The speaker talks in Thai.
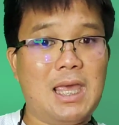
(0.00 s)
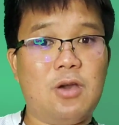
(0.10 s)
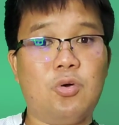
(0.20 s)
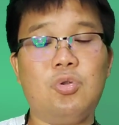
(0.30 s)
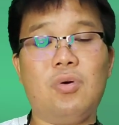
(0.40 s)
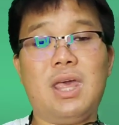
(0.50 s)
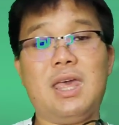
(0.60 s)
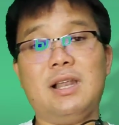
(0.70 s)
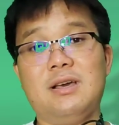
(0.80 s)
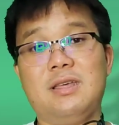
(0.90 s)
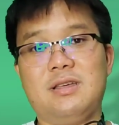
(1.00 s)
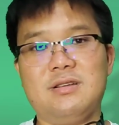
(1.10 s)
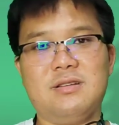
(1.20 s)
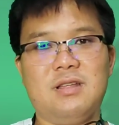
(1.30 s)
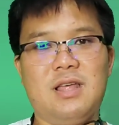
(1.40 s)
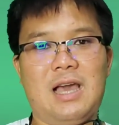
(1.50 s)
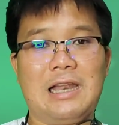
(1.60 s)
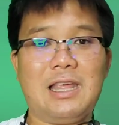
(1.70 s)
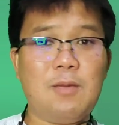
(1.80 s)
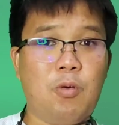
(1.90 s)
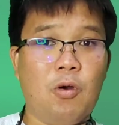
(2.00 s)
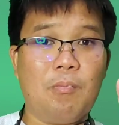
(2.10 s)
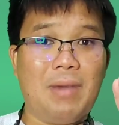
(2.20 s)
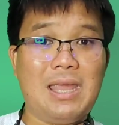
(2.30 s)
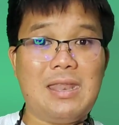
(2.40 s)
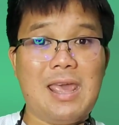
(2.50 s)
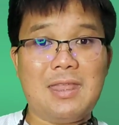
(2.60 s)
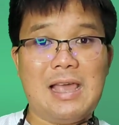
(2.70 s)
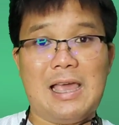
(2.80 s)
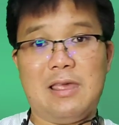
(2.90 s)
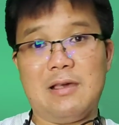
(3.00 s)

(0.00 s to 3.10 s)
ม่ของตัวเองเลยอันนี้ผมไม่แน่ใจ